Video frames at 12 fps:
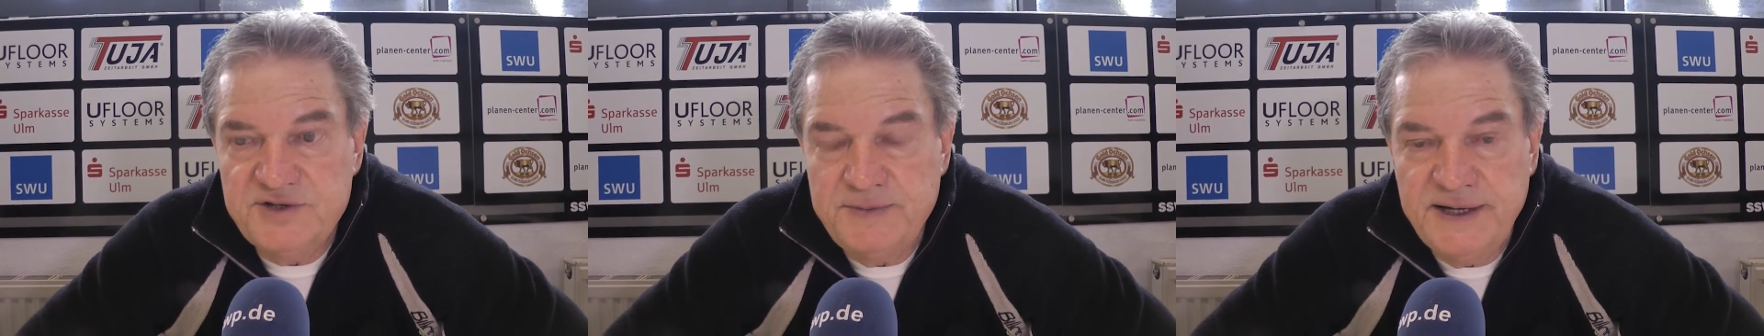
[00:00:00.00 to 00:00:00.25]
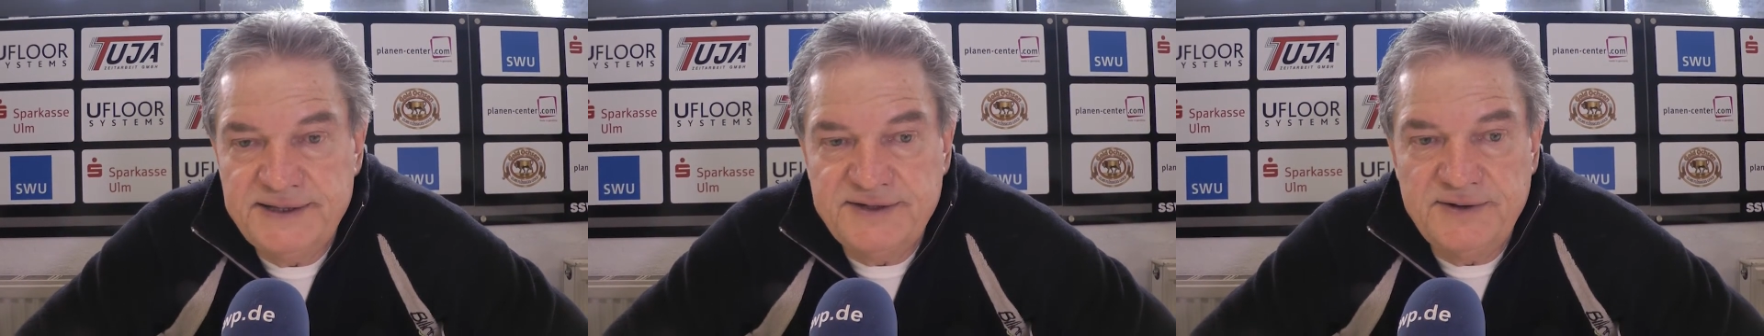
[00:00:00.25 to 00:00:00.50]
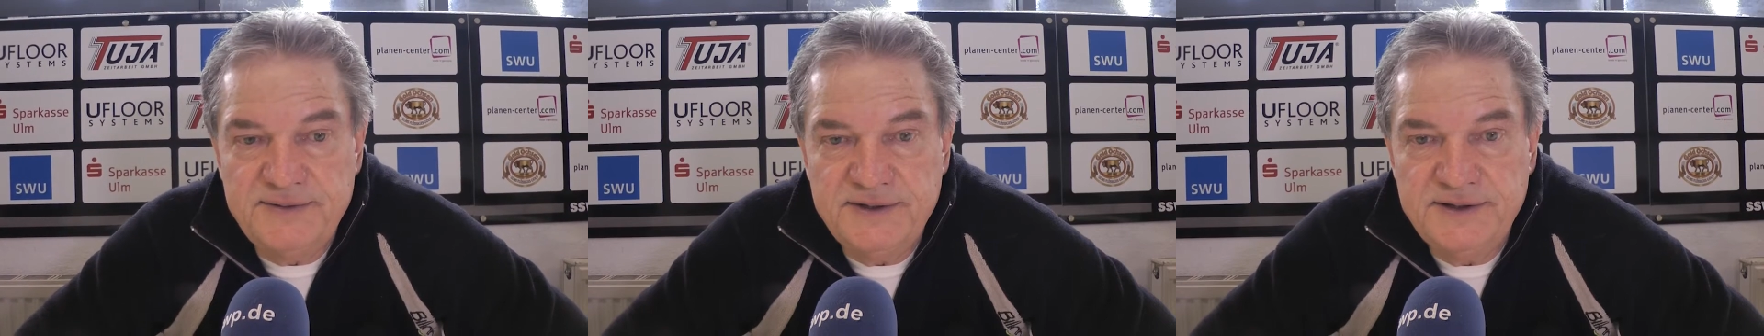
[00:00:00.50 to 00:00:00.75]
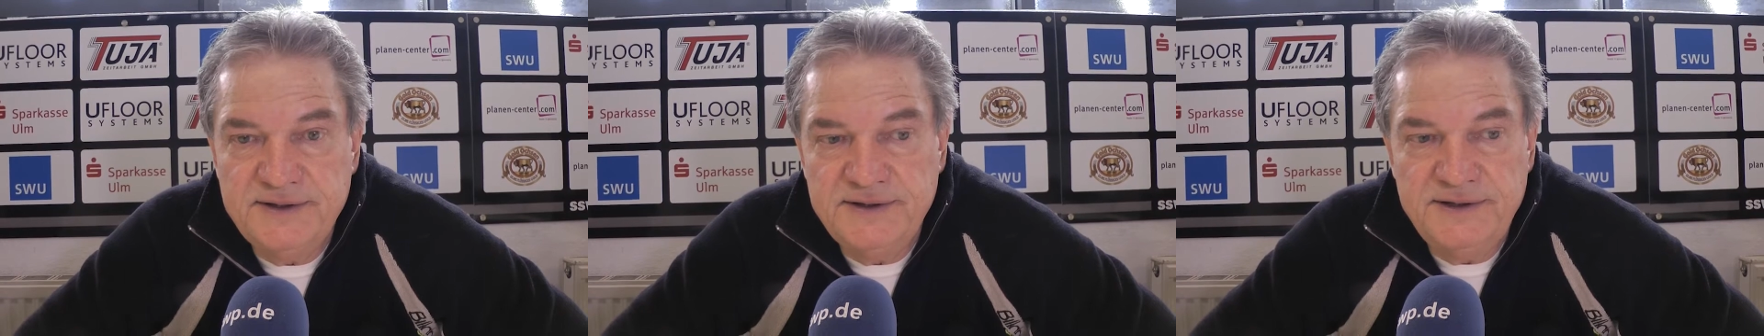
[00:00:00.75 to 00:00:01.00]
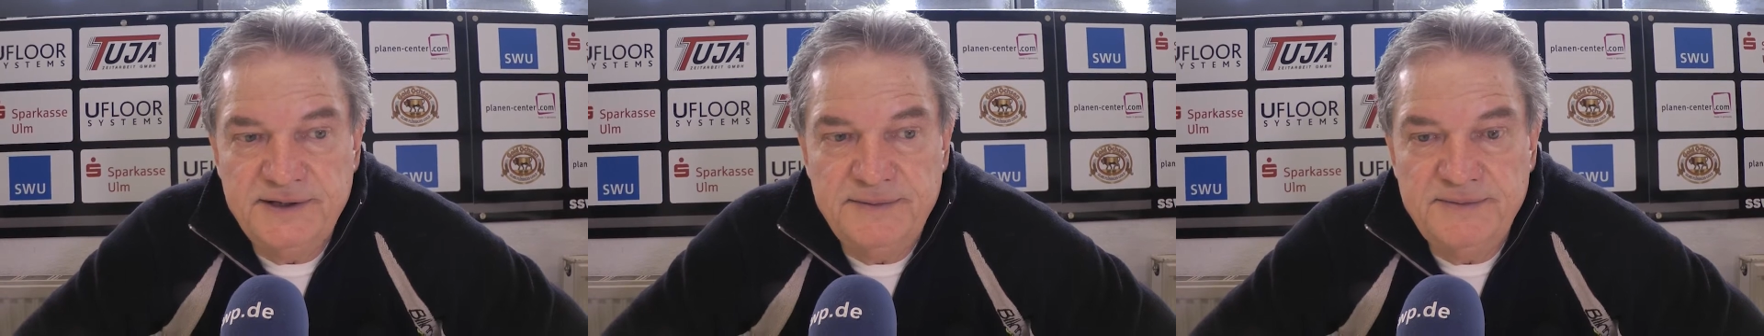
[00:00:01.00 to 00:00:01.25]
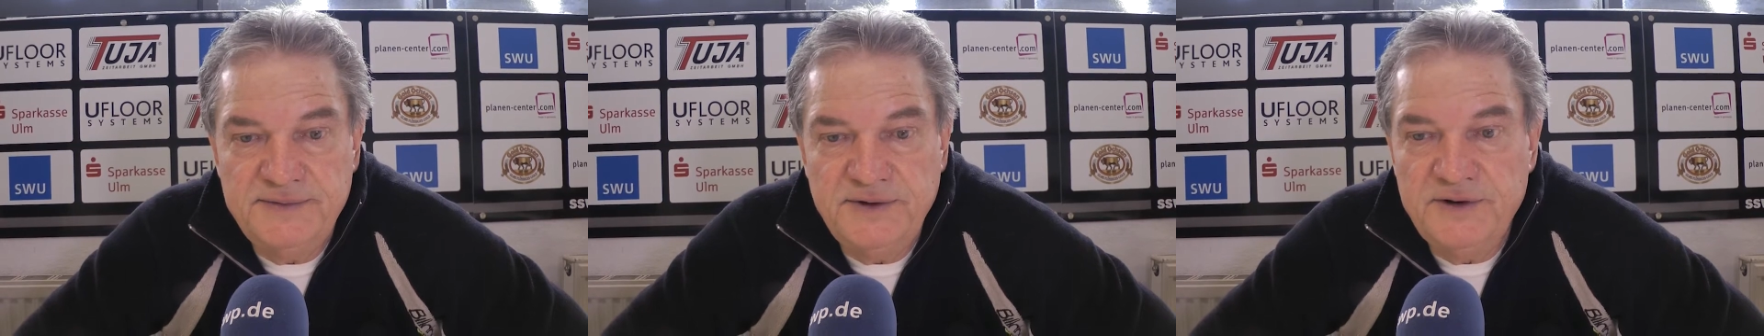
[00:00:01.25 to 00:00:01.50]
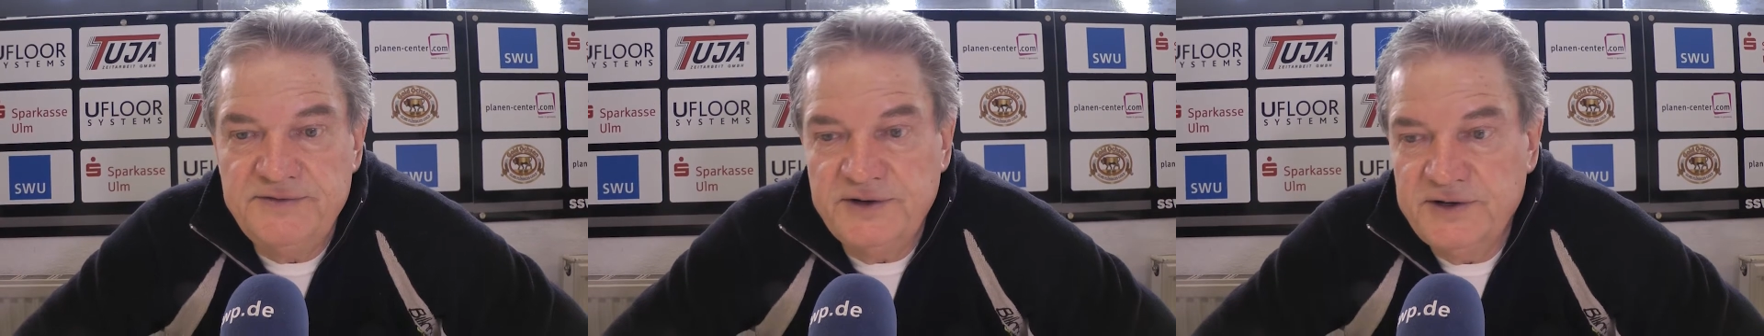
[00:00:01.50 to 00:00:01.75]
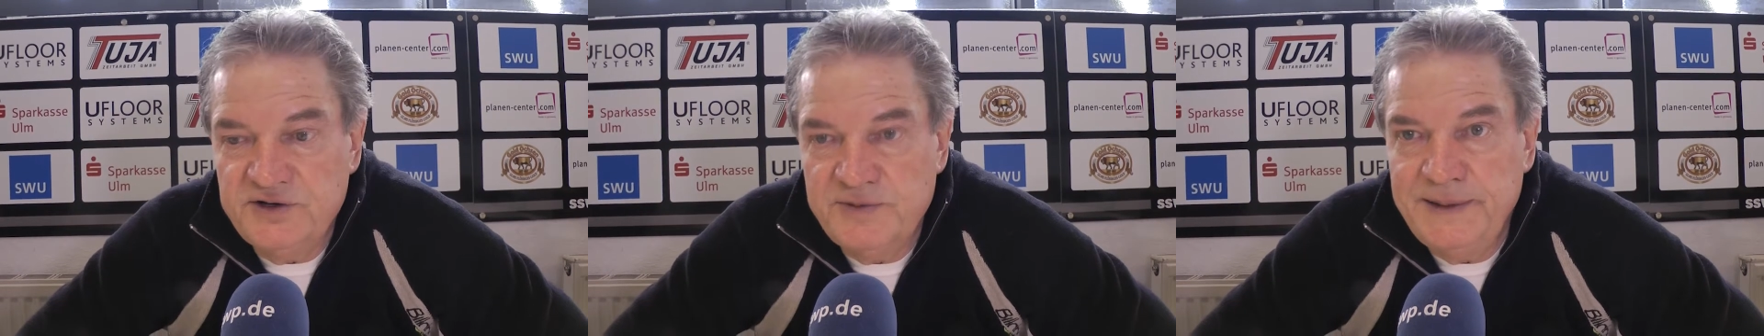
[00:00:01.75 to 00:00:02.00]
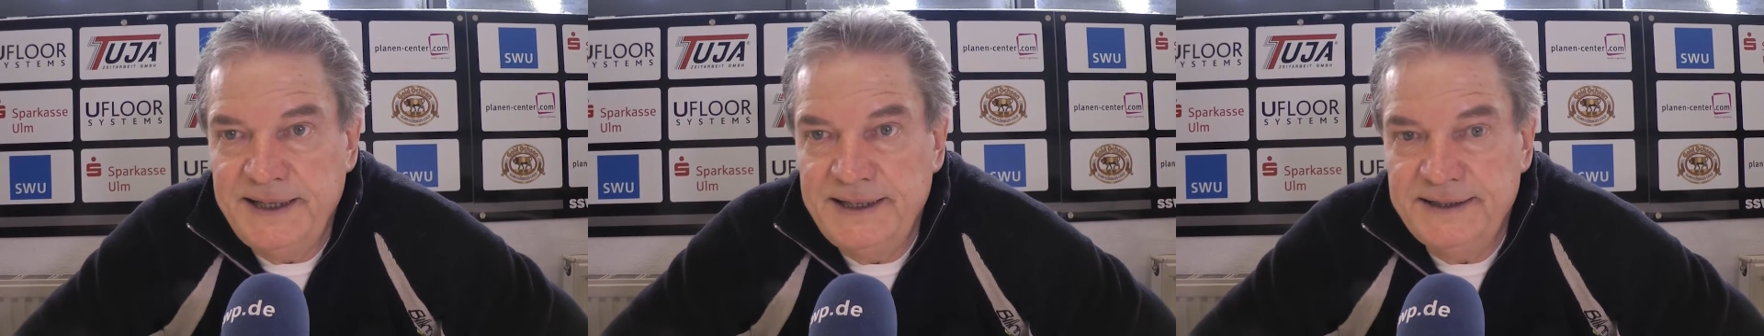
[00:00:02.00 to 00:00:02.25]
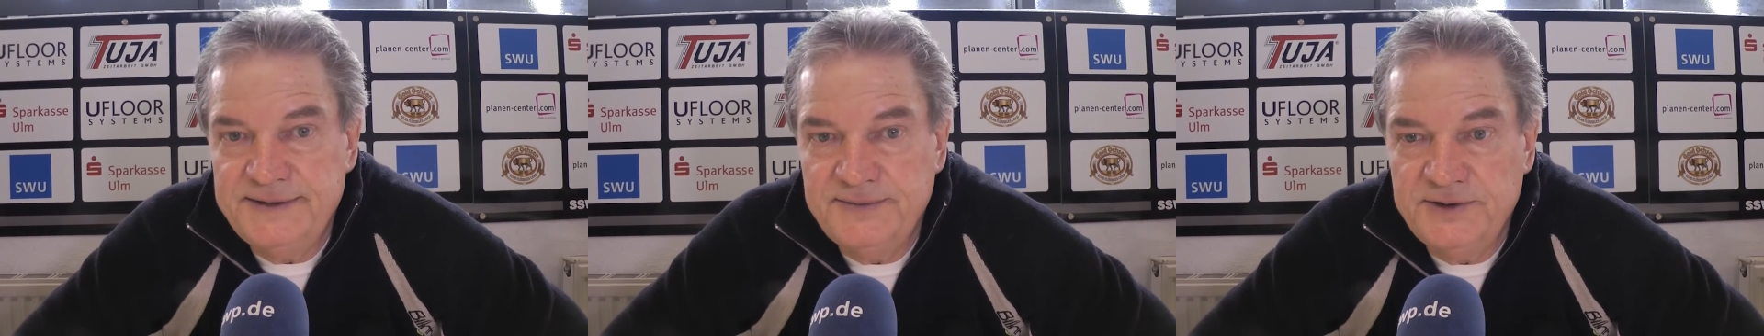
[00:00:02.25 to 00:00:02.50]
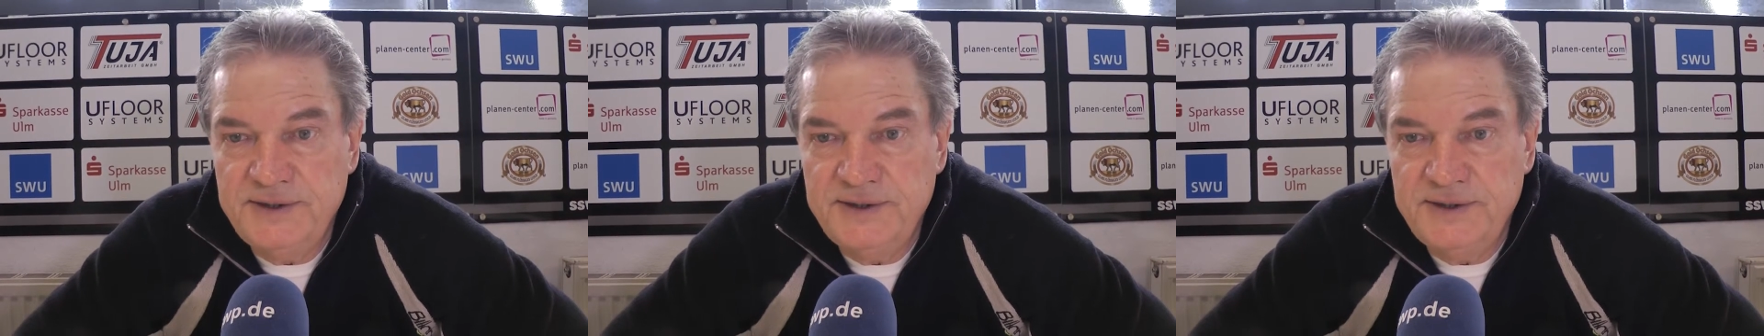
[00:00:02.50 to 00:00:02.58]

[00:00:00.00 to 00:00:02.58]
im Spätsommer eben häufiger spielen,